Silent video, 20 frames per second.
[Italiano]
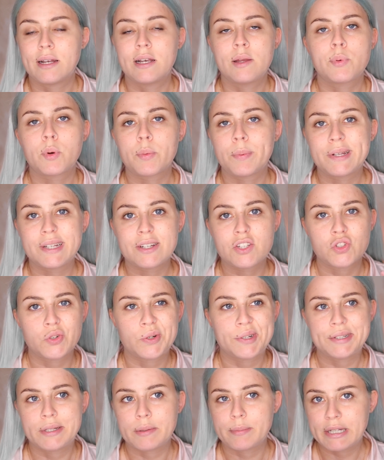Le proprietà
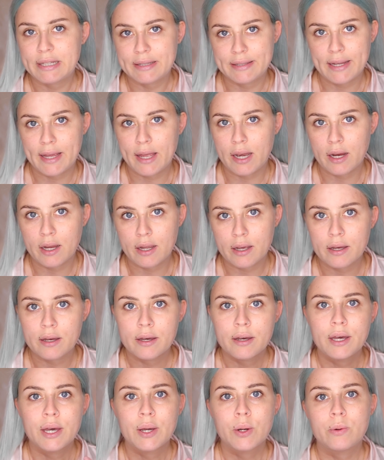sono
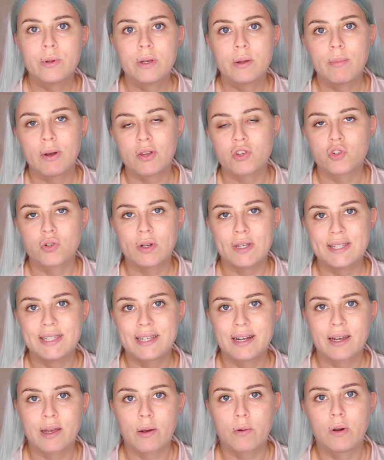antibatteriche, quindi immagino che
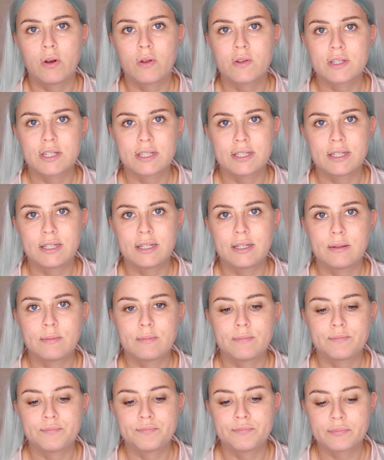sia anche qualcosa di
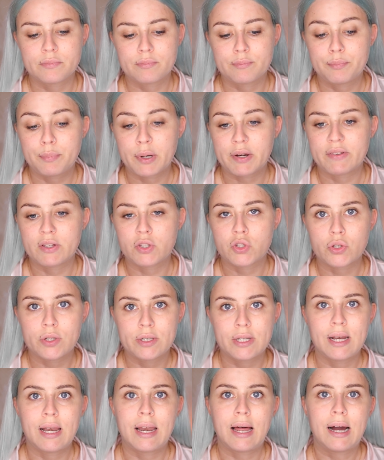mh, mm, prevenzione
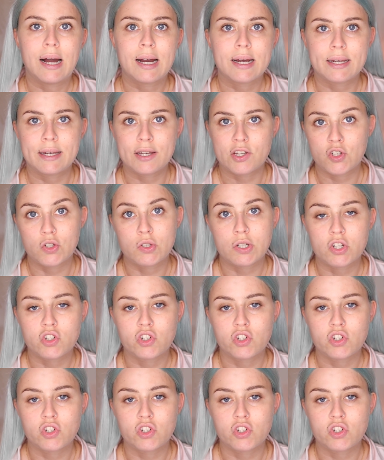dell'acne, eccetera,